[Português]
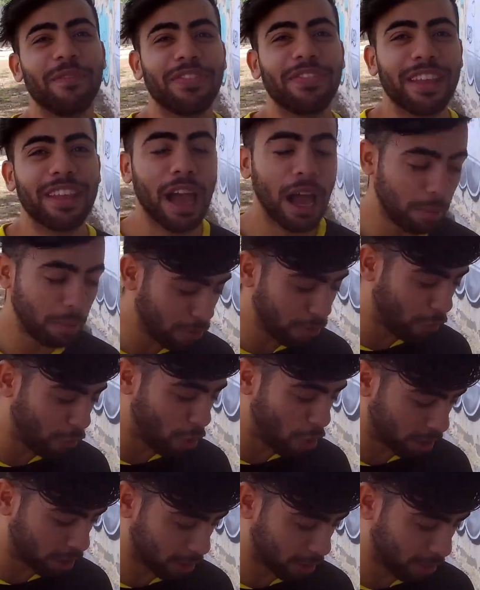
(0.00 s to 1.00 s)
Abre
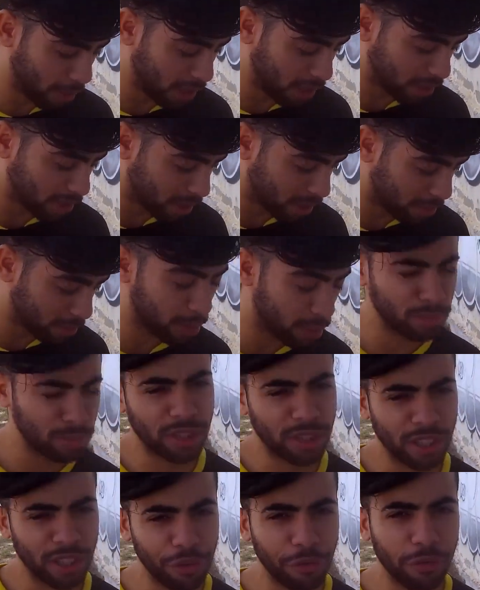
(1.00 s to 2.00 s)
folga, mas assim, é
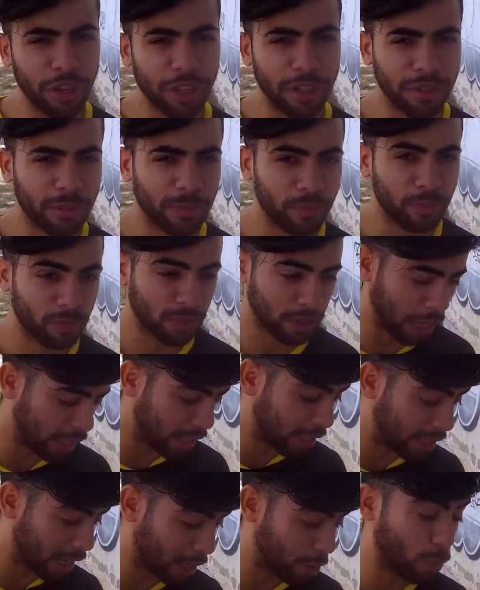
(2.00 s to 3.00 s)
muito difícil.
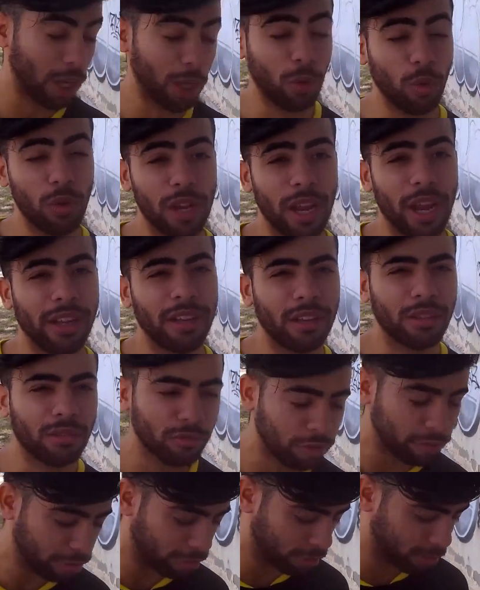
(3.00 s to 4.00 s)
Aqui tá quatro anos ainda eu não,
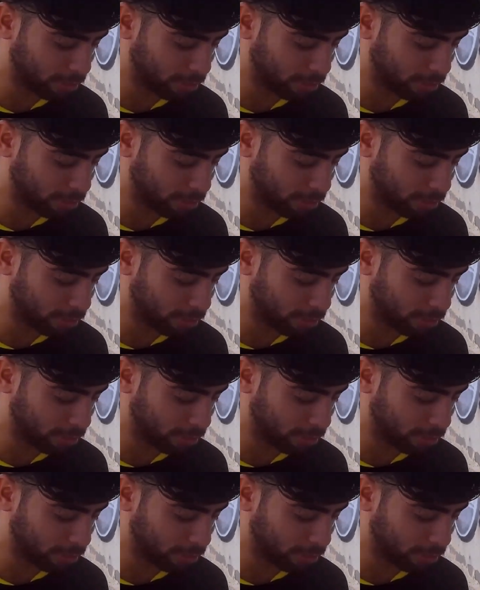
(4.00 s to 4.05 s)
não